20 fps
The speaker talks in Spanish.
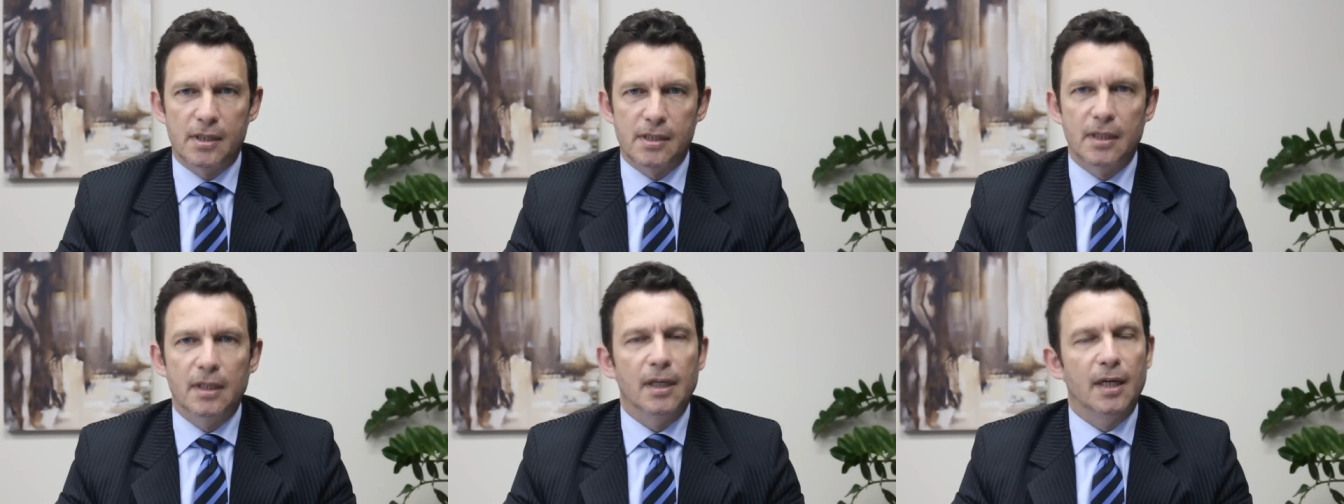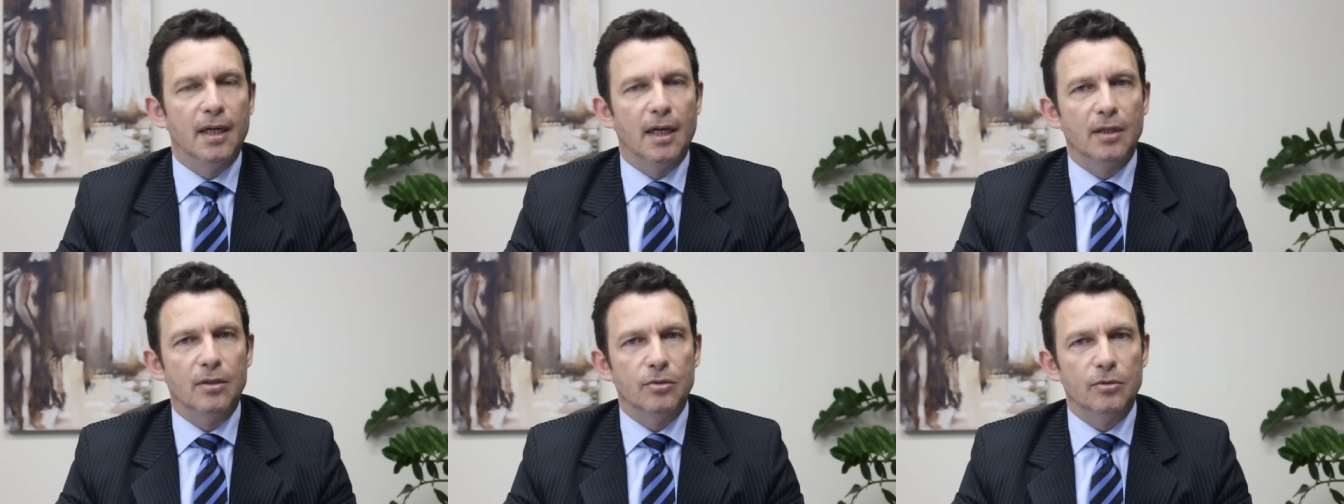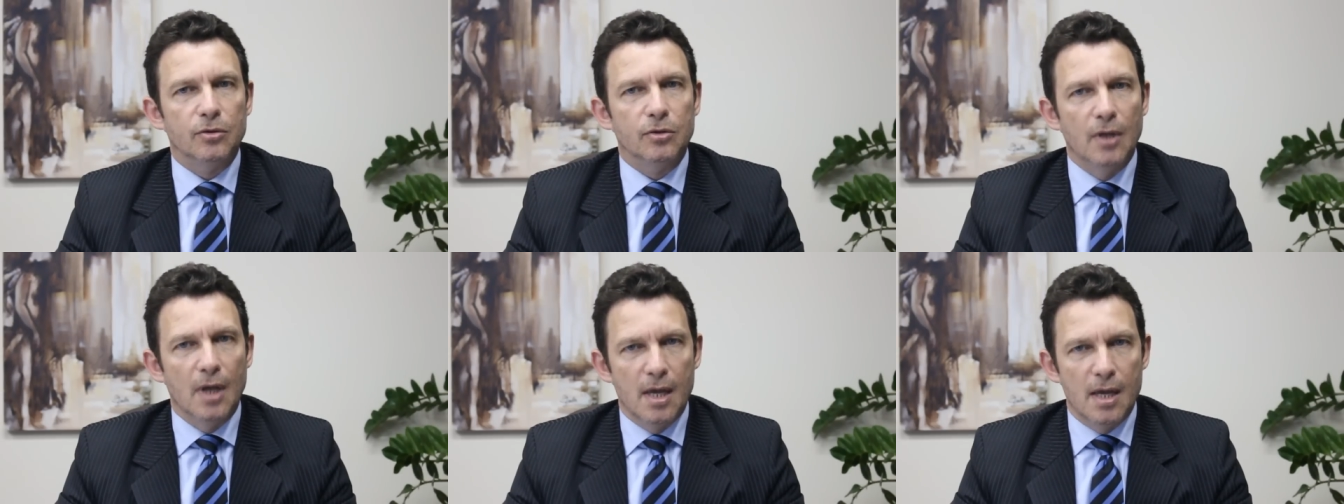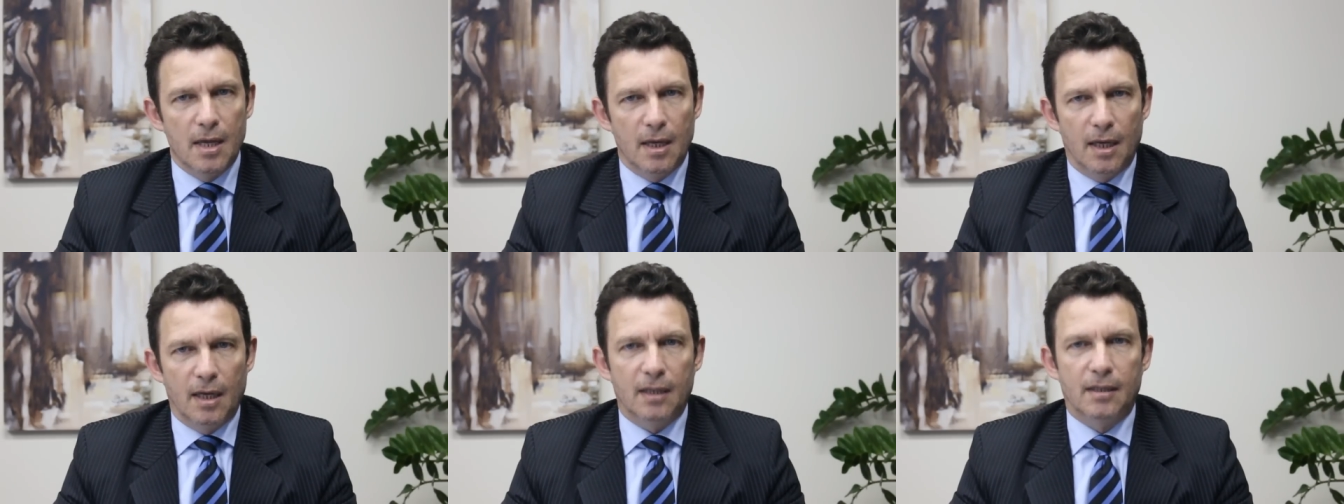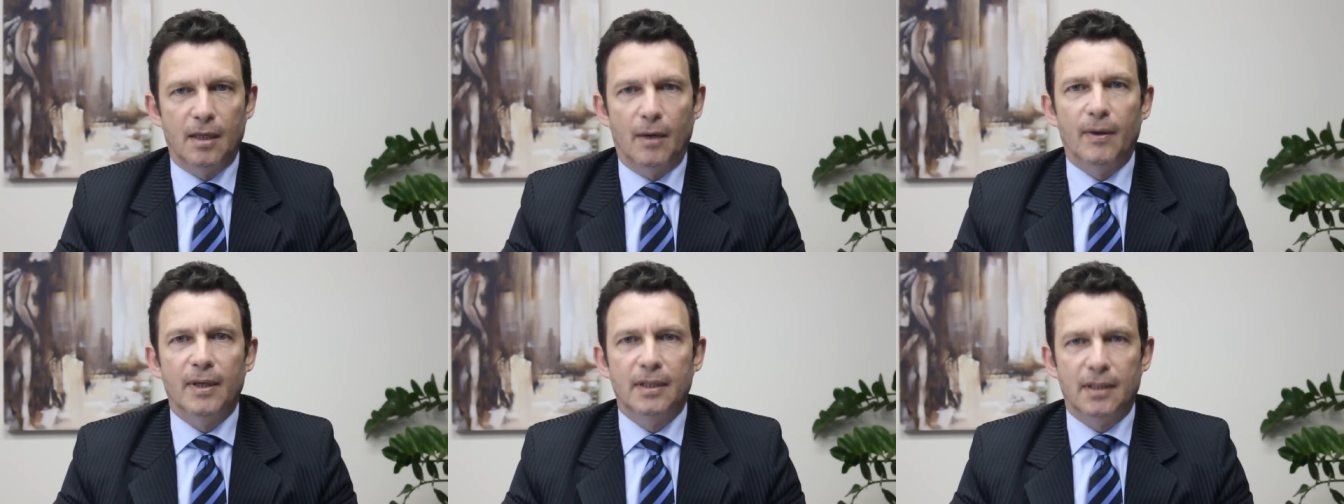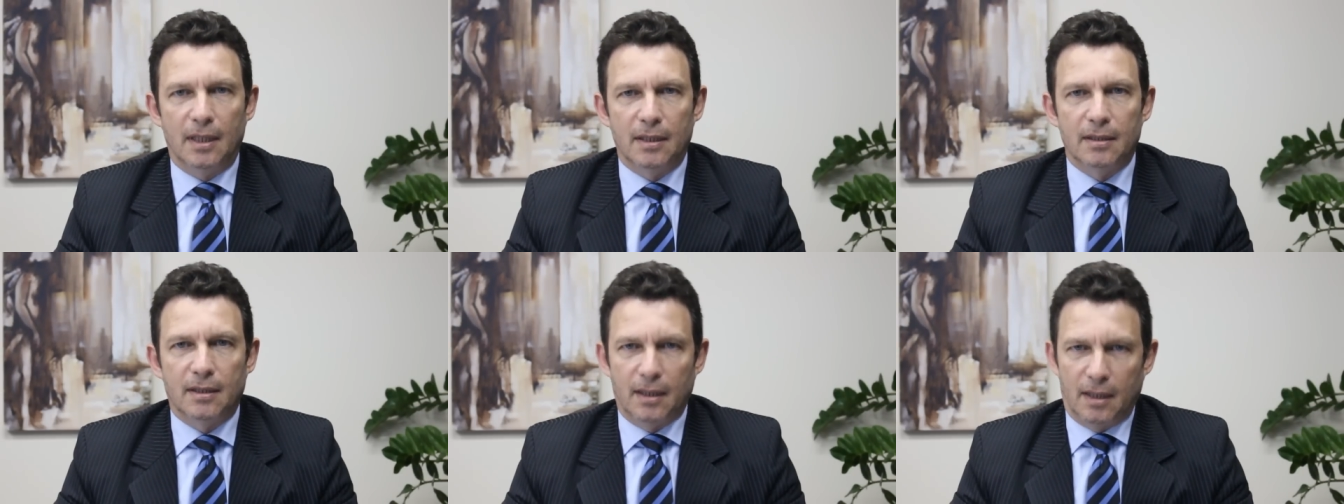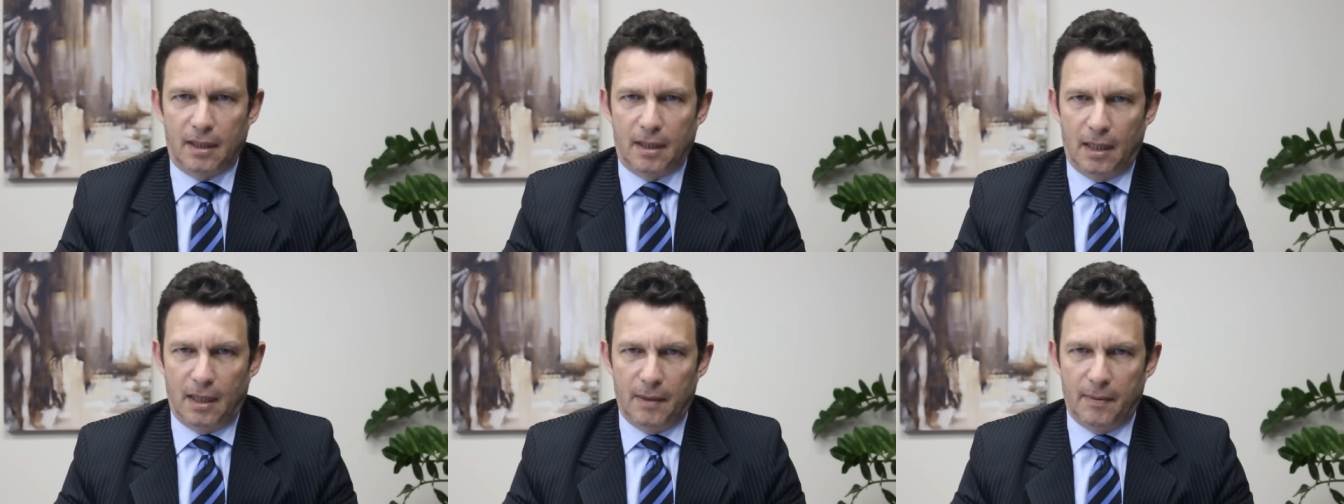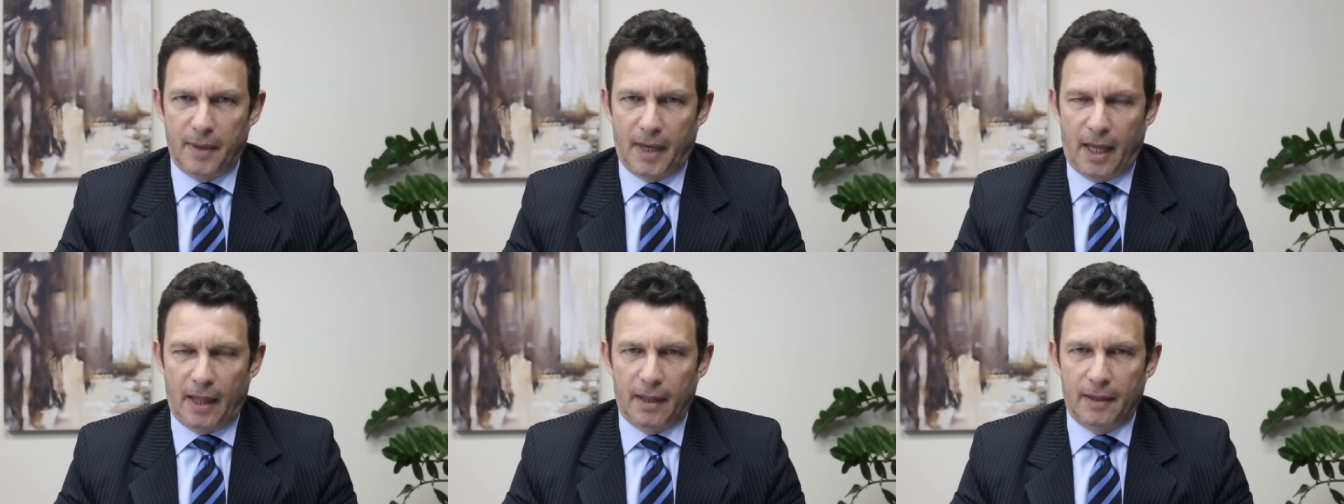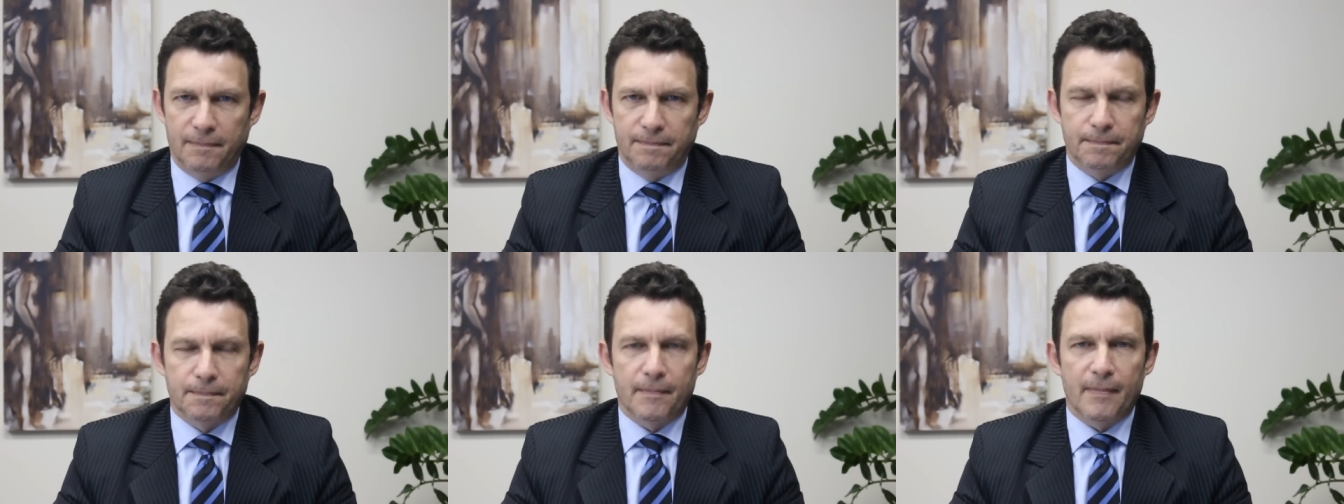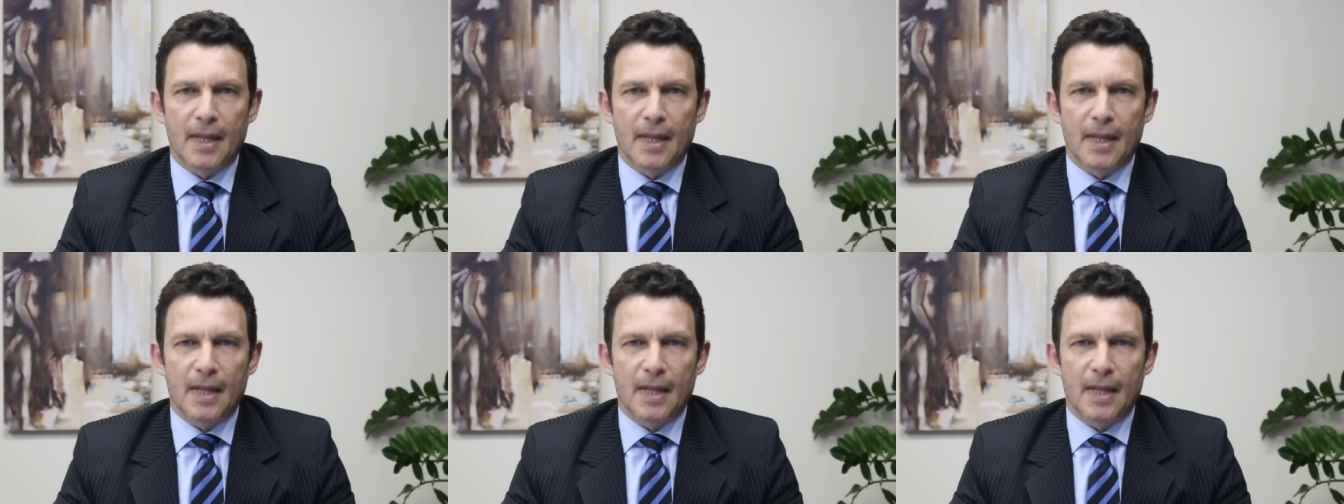a sindicatos está bastante equilibrada.